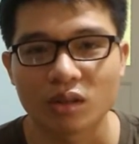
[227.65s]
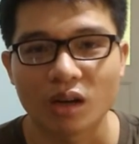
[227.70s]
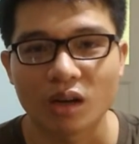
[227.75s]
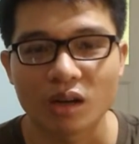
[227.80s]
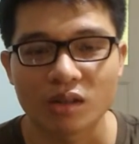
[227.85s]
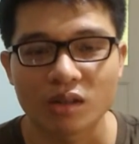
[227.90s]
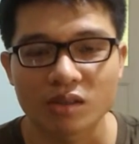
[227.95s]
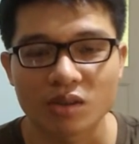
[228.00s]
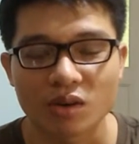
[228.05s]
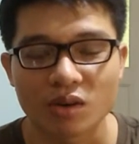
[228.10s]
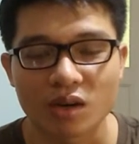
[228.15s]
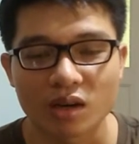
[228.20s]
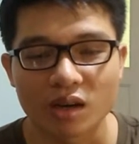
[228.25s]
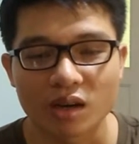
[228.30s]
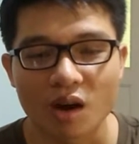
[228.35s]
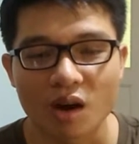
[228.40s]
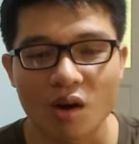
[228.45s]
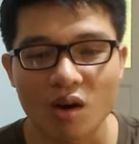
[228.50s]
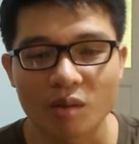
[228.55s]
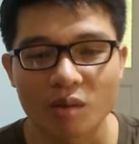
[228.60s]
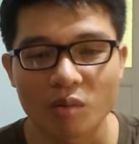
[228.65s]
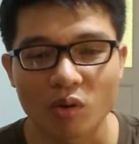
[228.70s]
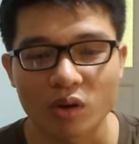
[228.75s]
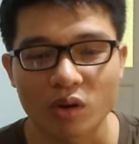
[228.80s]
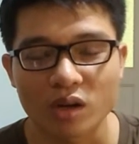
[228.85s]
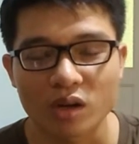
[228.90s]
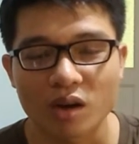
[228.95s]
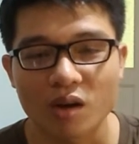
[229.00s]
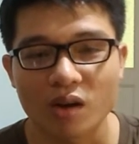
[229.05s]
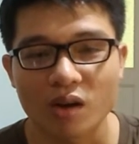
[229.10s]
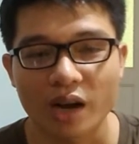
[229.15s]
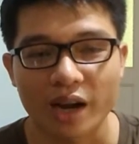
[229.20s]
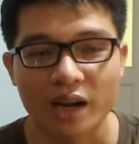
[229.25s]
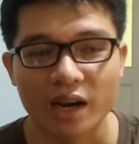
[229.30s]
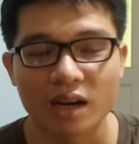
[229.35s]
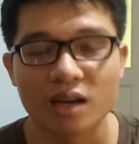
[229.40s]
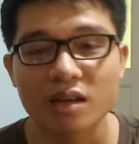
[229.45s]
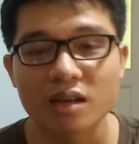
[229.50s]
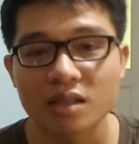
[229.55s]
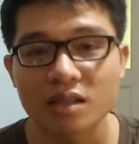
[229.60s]
đó cho nên đó là một cái khó
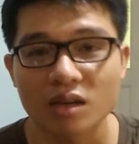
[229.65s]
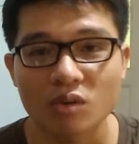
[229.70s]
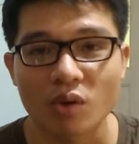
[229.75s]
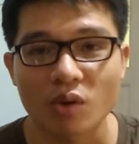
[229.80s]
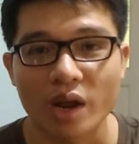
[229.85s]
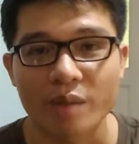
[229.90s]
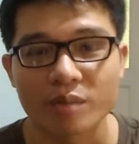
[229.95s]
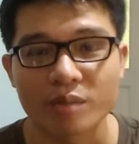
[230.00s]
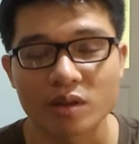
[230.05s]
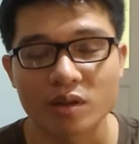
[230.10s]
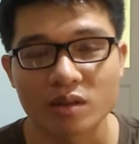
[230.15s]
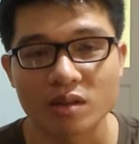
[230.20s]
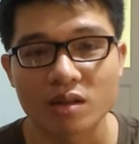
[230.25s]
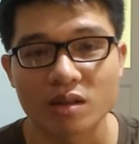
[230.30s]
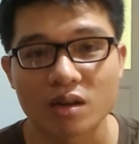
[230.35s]
khăn lớn nhất của em cho đến